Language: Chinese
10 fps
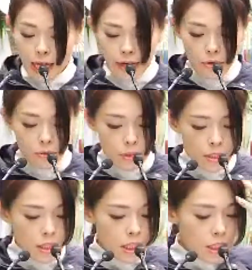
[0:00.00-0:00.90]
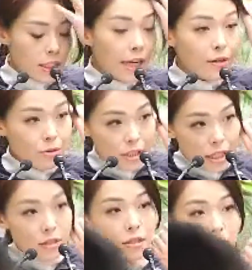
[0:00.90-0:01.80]
还有我们的林家勇
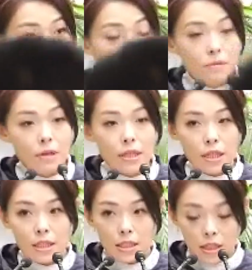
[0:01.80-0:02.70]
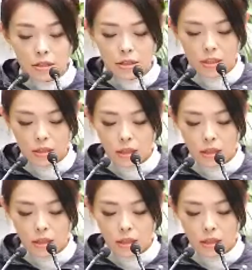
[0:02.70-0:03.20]
先生、陈焕庭先生。